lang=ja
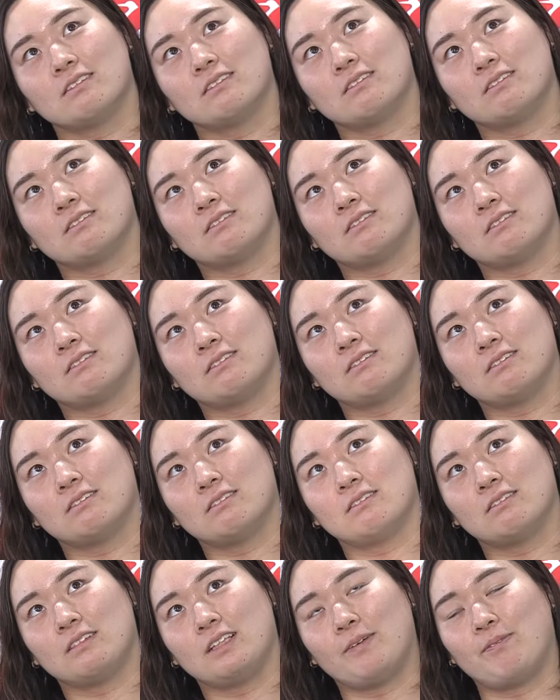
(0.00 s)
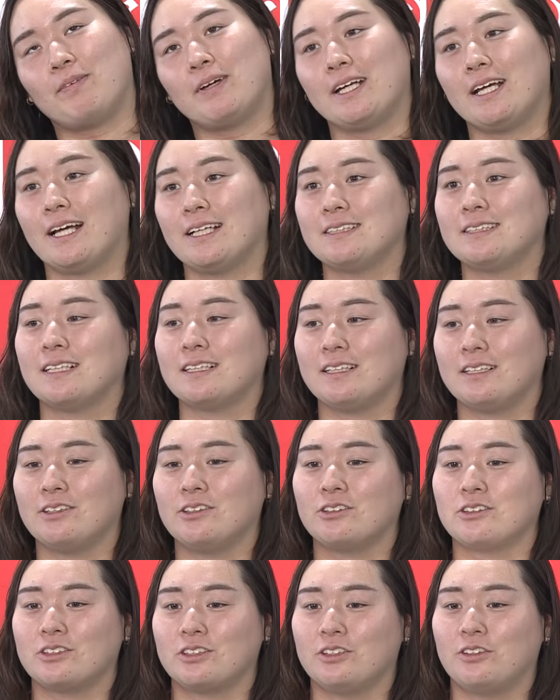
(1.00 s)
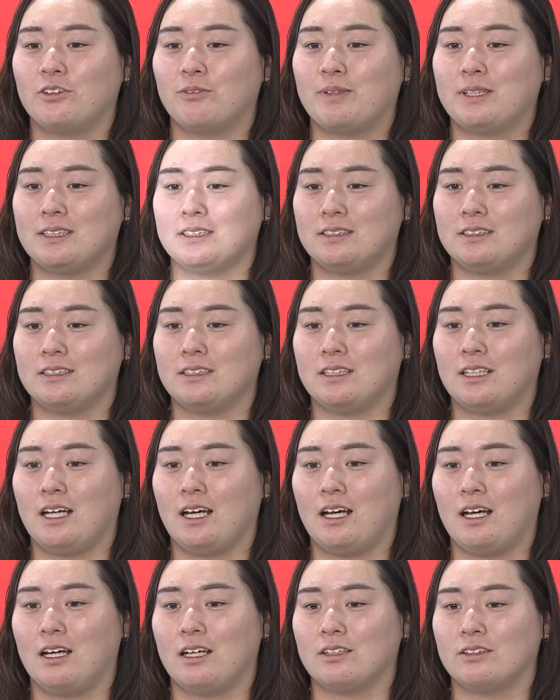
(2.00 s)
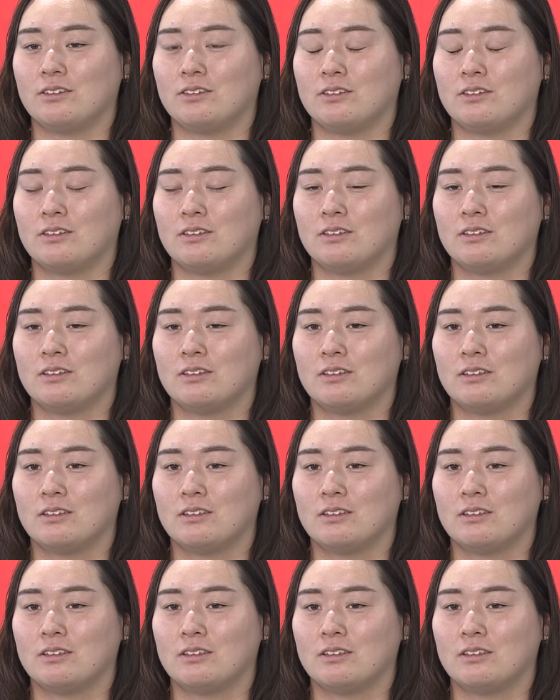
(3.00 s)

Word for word: うんやっぱりアジア記録をまずあの